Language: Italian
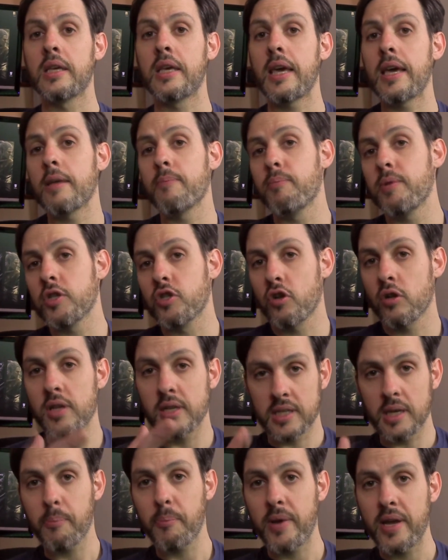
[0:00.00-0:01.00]
che
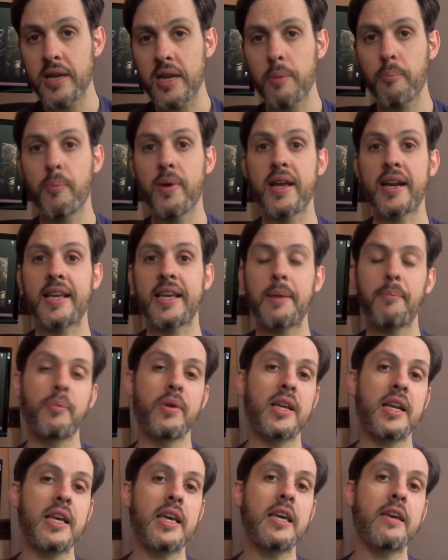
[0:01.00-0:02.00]
bisogna sapere per
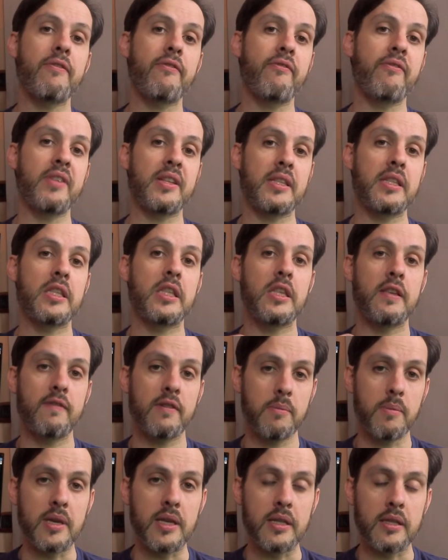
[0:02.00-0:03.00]
capire
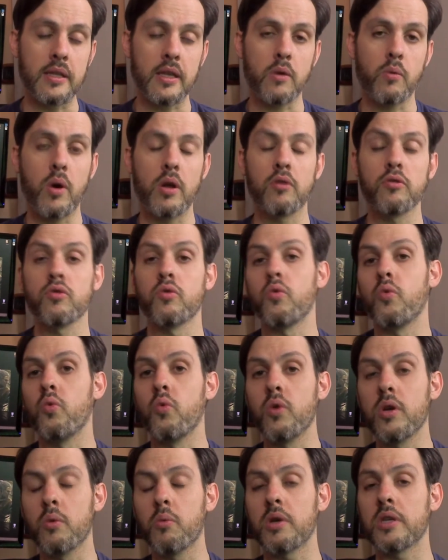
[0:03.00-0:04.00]
effettivamente quello su
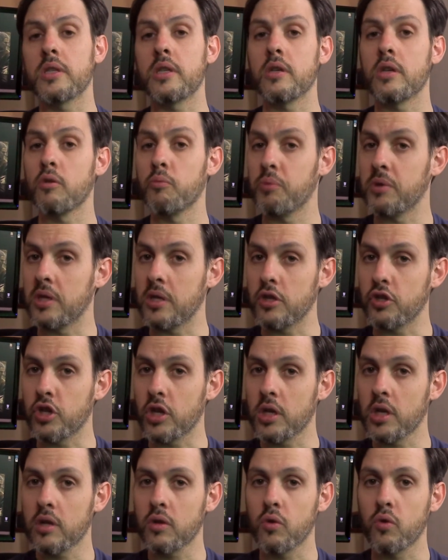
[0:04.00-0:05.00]
cui questi gruppi di
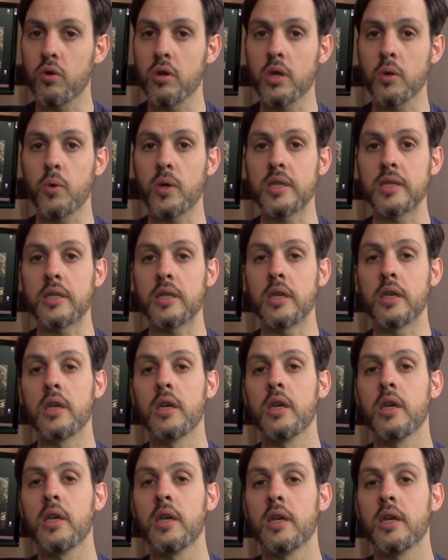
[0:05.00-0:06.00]
ricercatori, questi
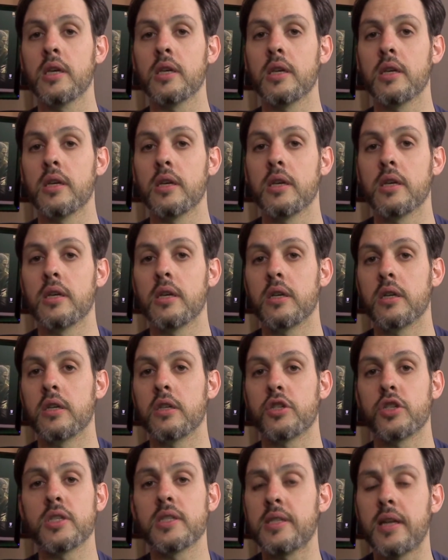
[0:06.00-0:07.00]

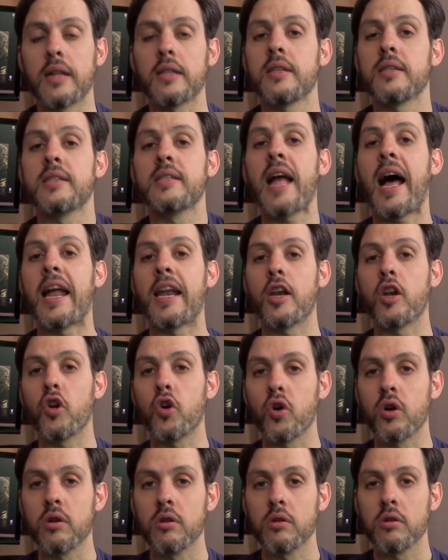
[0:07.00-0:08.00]
eh, scienziati
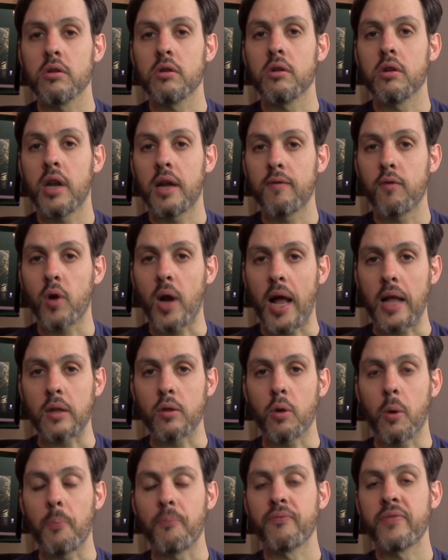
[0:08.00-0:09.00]
stanno
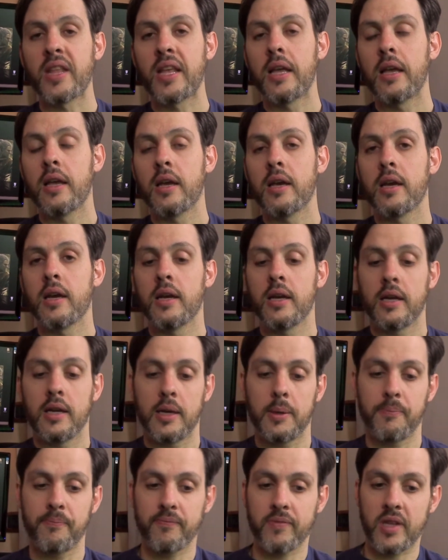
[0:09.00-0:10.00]
lavorando.
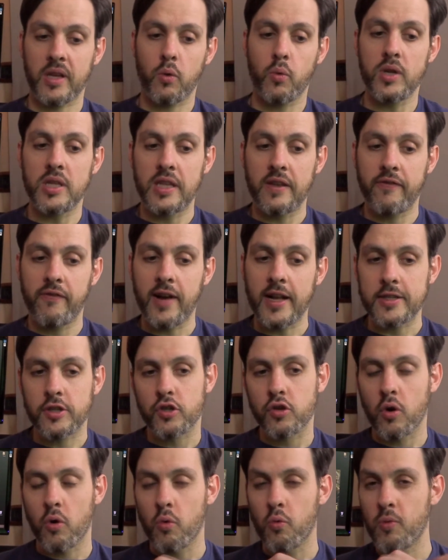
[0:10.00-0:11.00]
Quindi
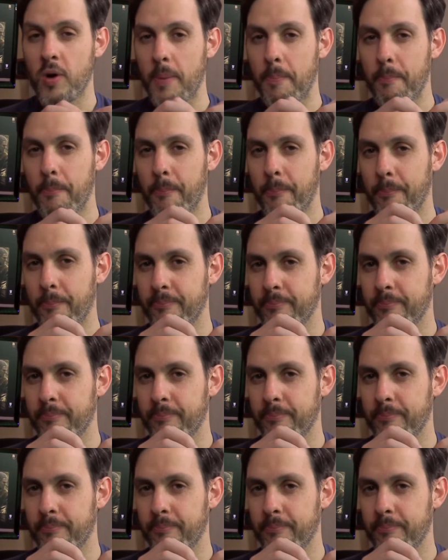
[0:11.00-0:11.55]
faccio una